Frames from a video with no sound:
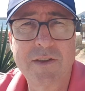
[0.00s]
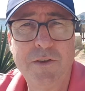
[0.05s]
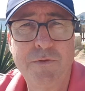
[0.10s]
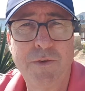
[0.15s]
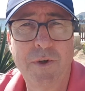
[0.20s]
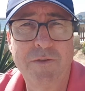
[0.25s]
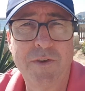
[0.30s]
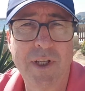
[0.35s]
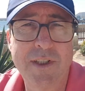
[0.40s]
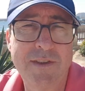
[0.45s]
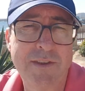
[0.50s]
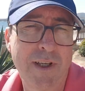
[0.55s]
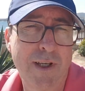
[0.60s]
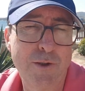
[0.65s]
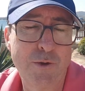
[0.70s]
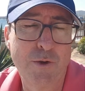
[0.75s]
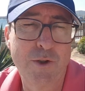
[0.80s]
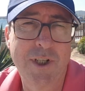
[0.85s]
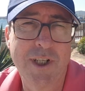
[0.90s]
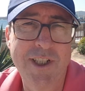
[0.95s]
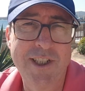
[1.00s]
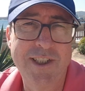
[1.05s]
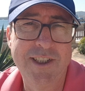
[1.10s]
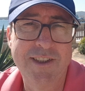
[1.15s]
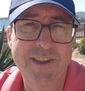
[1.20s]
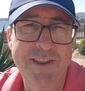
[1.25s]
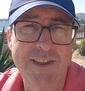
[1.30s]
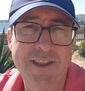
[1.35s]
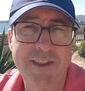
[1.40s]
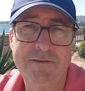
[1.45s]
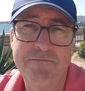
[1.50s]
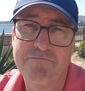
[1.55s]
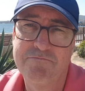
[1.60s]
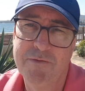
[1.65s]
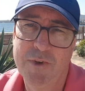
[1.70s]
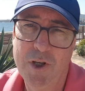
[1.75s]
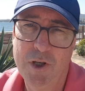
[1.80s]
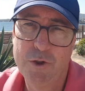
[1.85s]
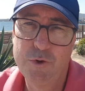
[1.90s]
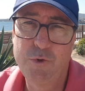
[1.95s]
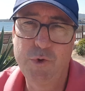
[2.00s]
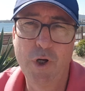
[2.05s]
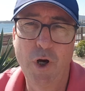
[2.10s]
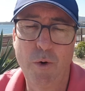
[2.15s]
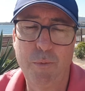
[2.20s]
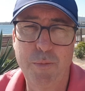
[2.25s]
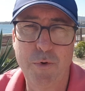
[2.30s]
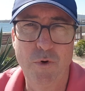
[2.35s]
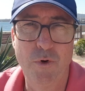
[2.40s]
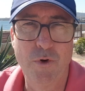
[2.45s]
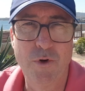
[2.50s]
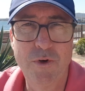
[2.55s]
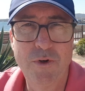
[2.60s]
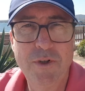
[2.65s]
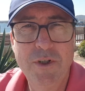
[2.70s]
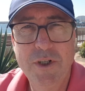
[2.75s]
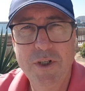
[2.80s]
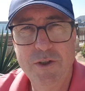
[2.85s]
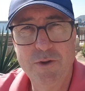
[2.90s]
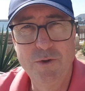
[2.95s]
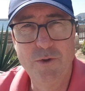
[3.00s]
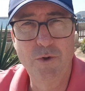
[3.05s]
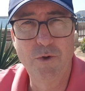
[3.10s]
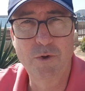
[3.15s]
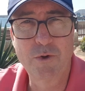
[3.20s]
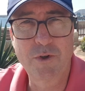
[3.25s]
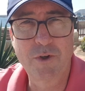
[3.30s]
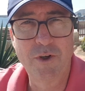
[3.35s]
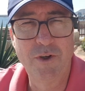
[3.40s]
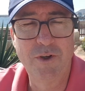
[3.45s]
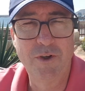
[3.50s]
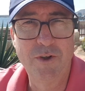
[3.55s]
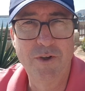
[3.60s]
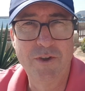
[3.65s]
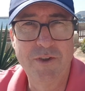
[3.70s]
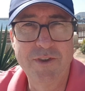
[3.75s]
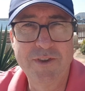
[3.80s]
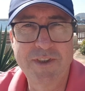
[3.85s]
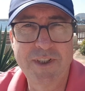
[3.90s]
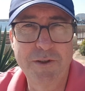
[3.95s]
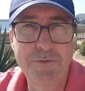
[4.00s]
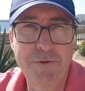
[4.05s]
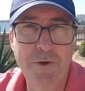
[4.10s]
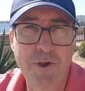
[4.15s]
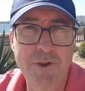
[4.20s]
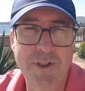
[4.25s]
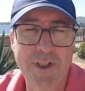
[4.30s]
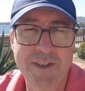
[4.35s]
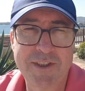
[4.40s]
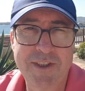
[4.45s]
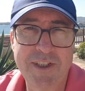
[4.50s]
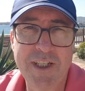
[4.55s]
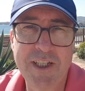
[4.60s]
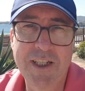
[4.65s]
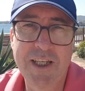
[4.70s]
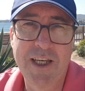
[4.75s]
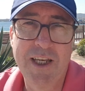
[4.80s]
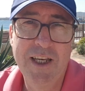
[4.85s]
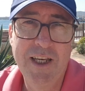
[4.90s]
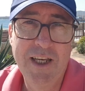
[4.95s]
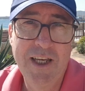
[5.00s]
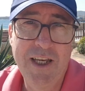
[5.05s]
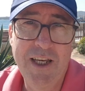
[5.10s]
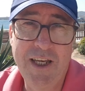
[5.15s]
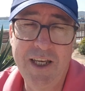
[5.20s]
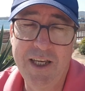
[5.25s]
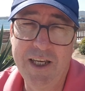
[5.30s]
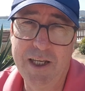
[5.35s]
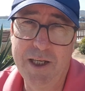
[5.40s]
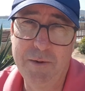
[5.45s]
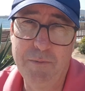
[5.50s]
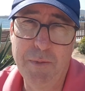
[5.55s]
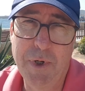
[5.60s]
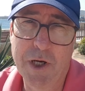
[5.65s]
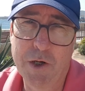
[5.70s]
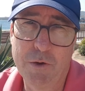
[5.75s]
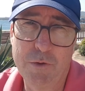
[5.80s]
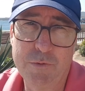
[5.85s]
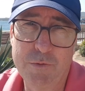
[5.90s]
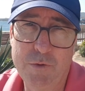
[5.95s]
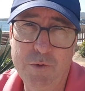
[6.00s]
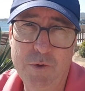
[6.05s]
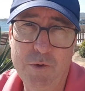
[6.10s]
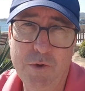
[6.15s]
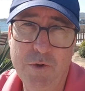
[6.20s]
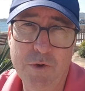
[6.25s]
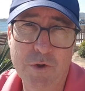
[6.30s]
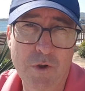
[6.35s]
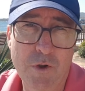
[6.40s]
il fait 25 degrés ici, je suis en polo donc euh, c'est fantastique et mes revenus